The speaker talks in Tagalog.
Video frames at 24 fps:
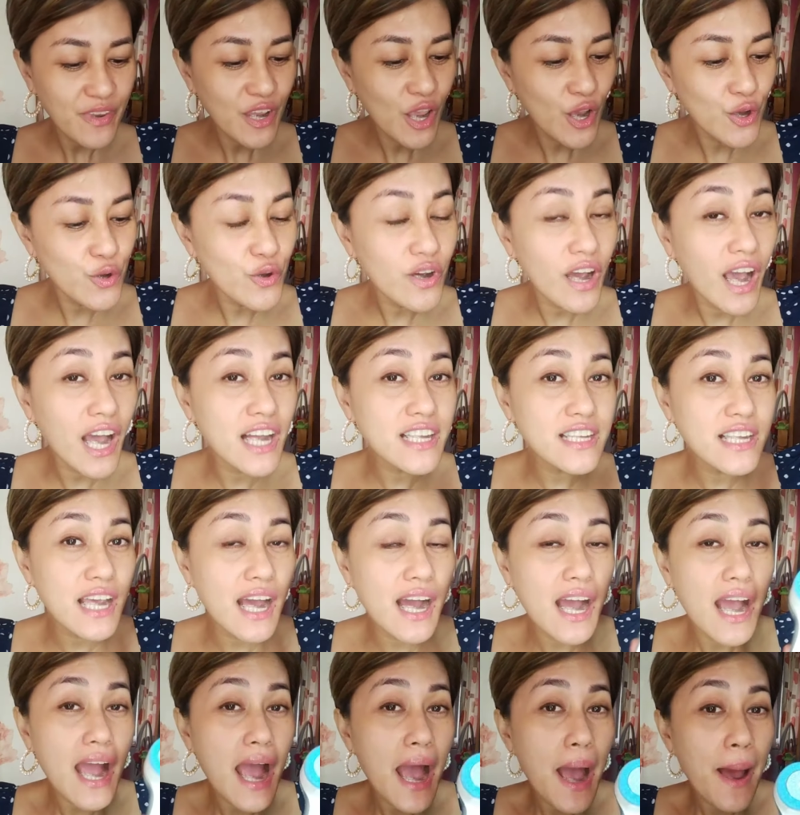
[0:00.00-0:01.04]
yung
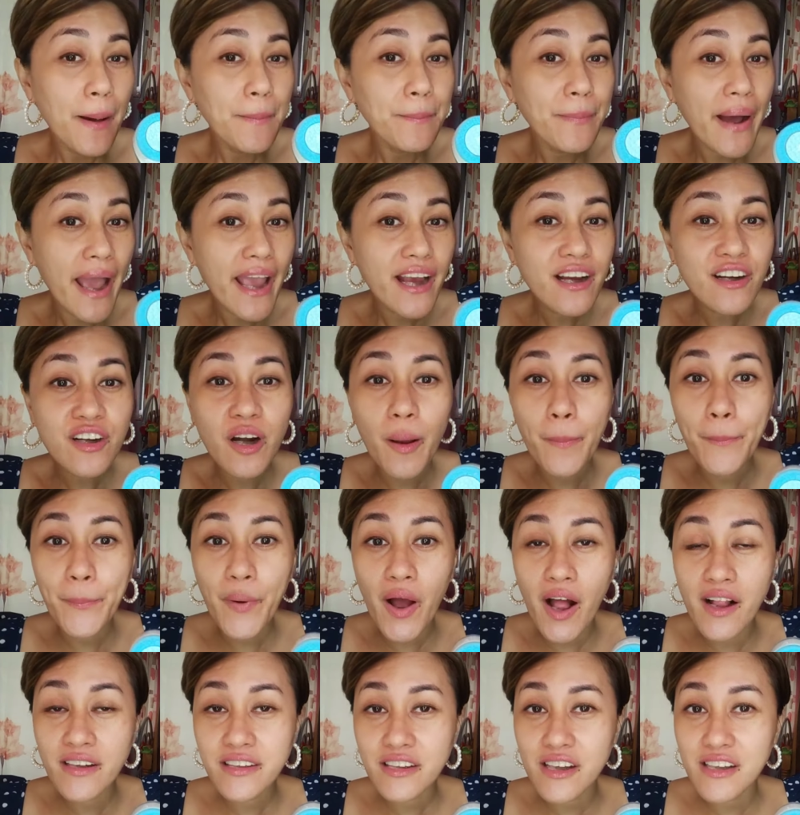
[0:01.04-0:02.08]
kanyang
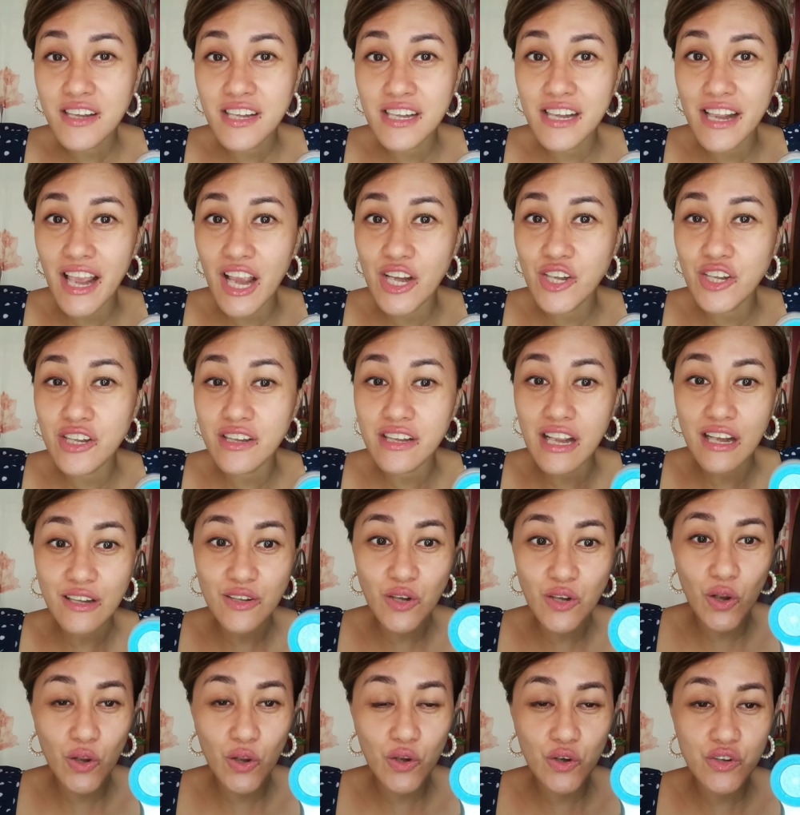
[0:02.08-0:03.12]
micropulse oscillation
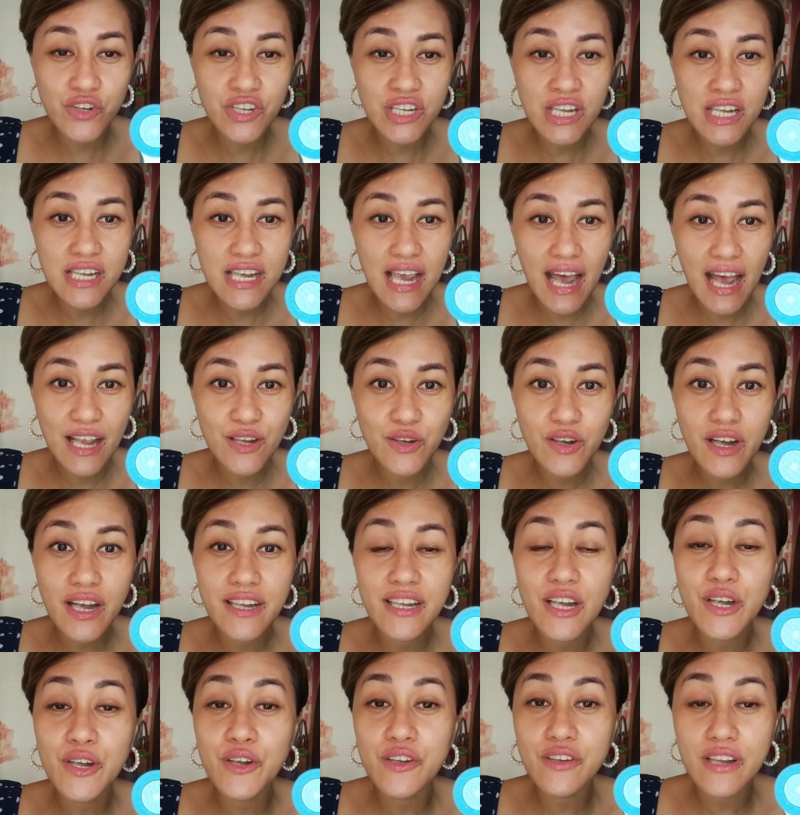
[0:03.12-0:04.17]
technology, yan, yung
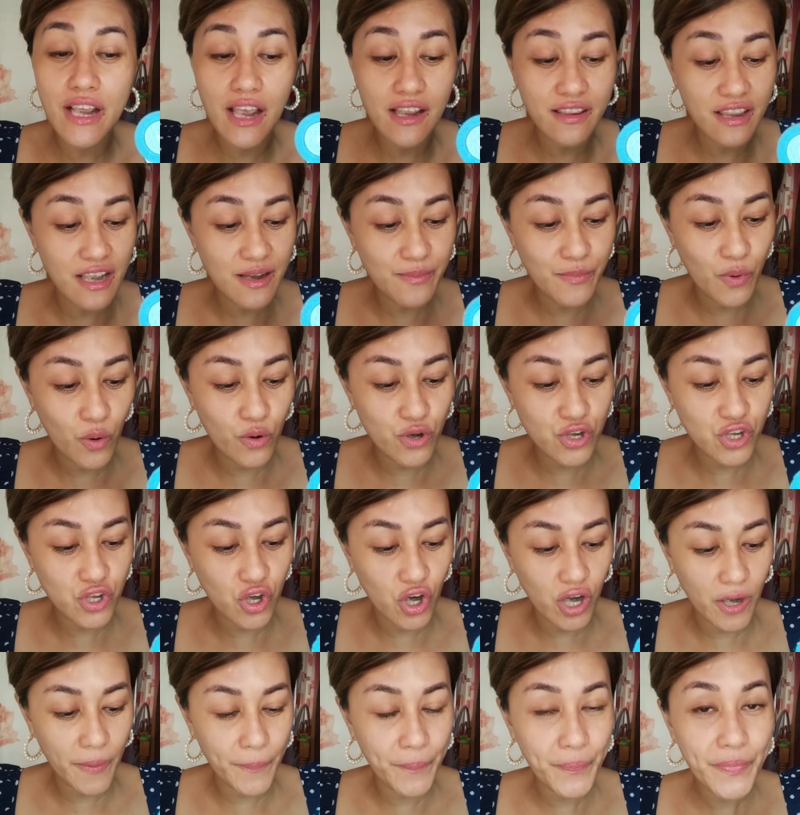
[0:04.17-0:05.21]
kanyang rotating
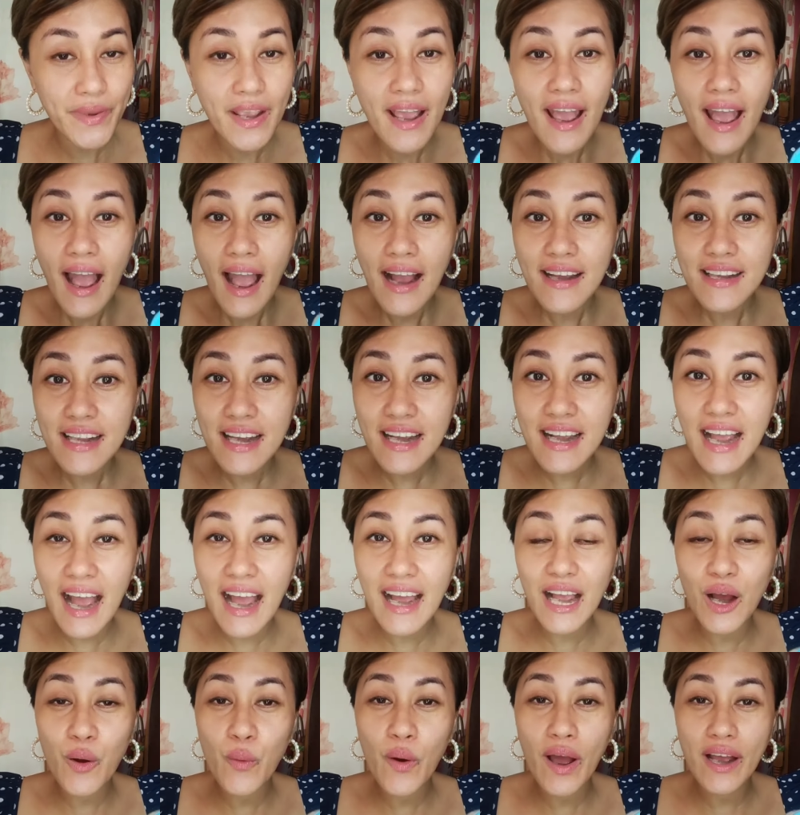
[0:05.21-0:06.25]
motion, ang
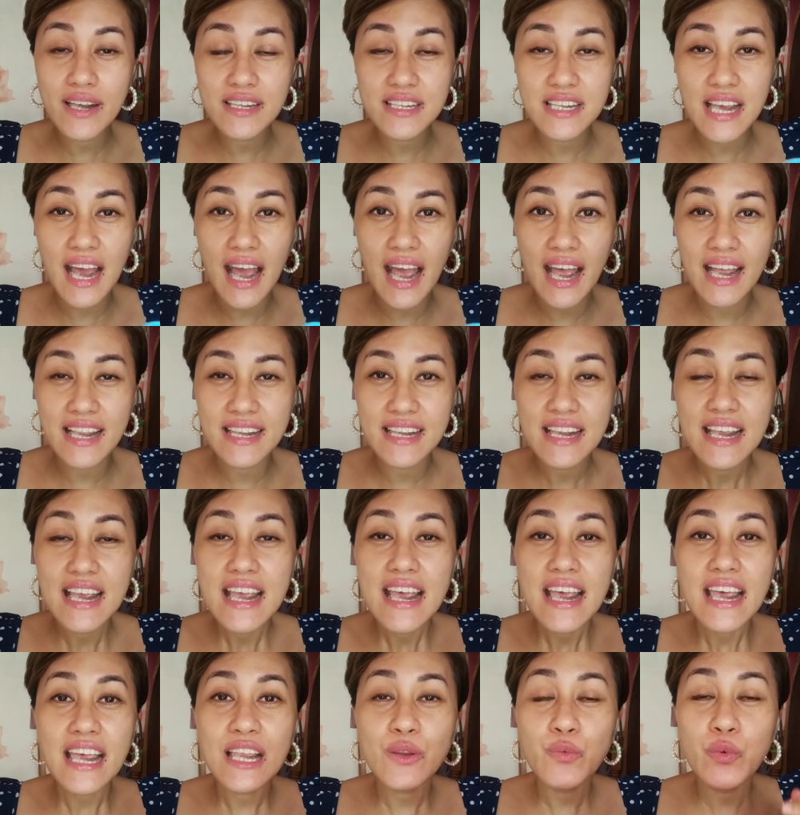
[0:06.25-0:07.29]
nagagawa niyan,
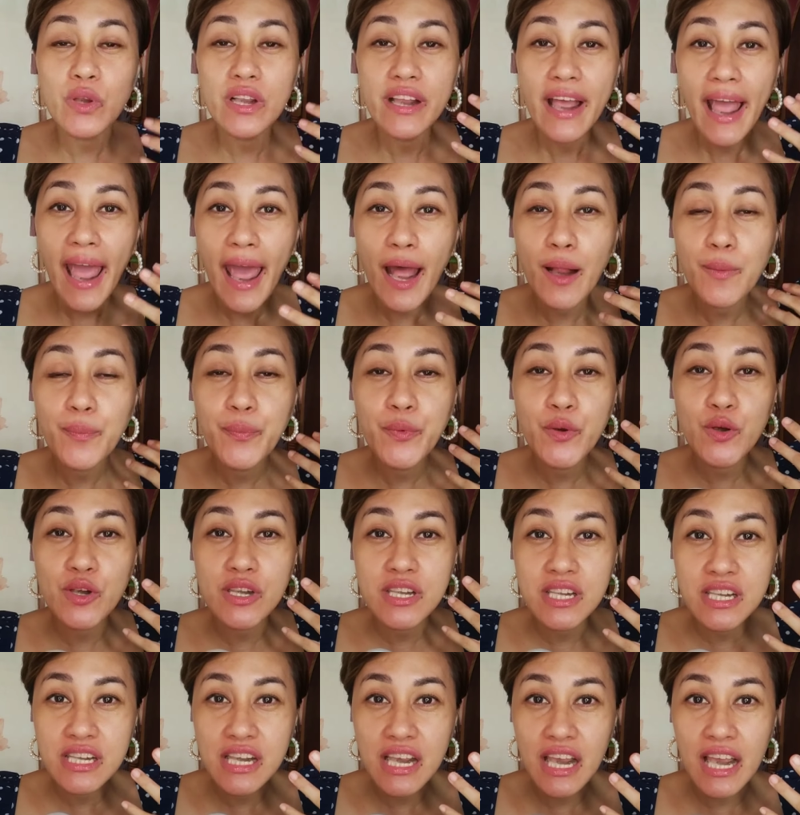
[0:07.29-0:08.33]
it will help your
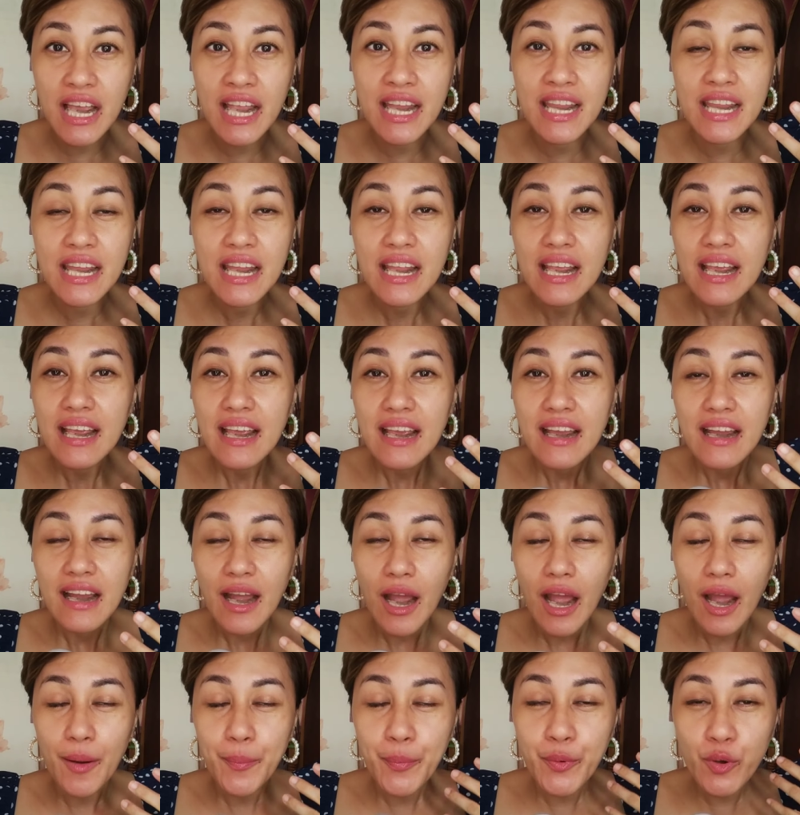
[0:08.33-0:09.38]
skin
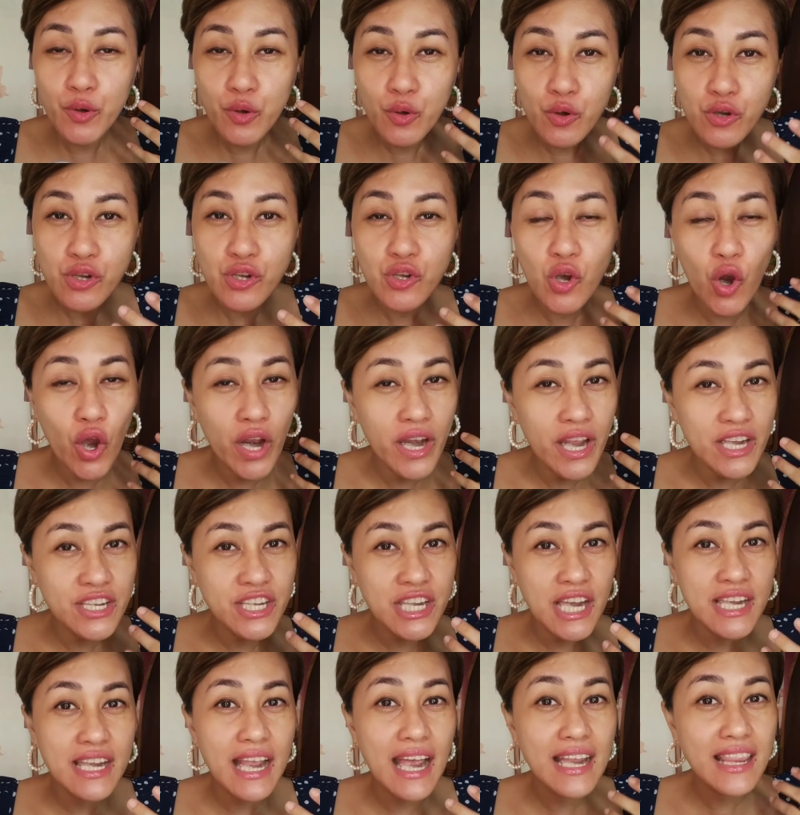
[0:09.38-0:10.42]
produce
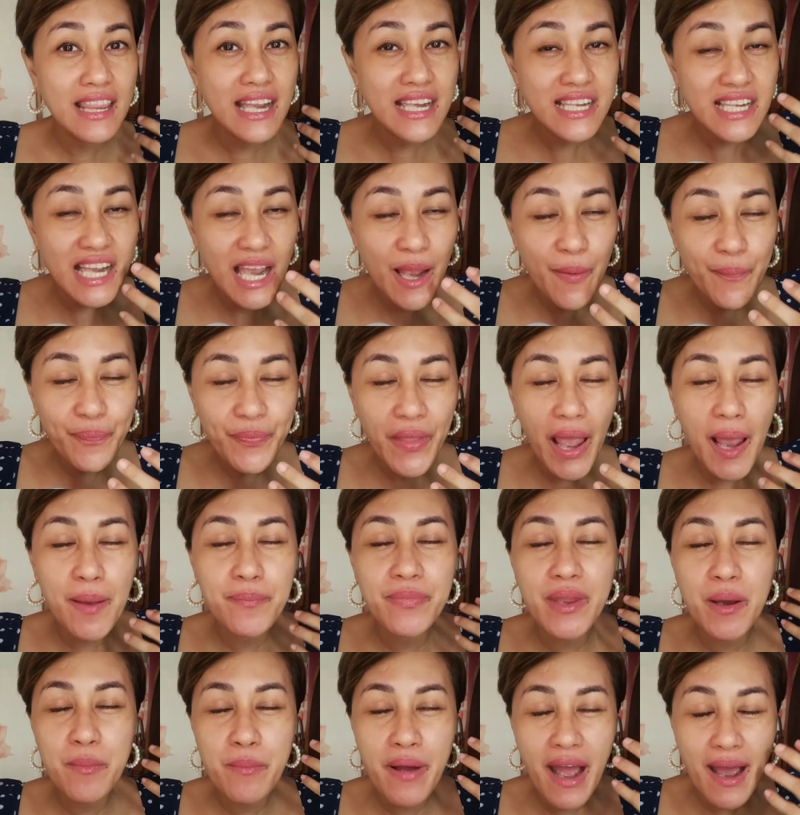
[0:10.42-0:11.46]
collagen at the same time
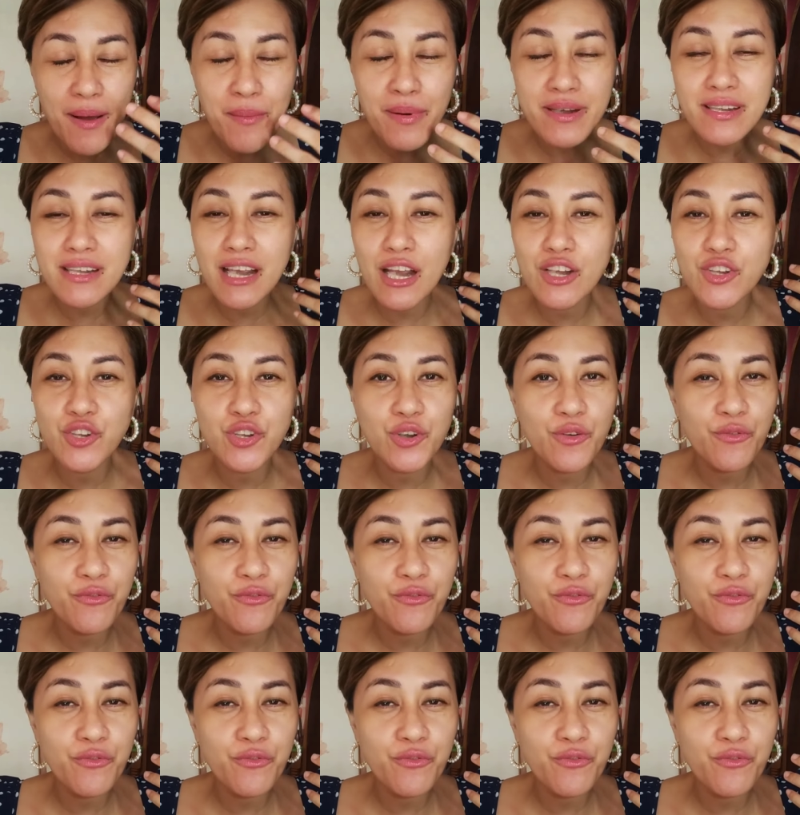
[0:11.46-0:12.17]
na mamassage yung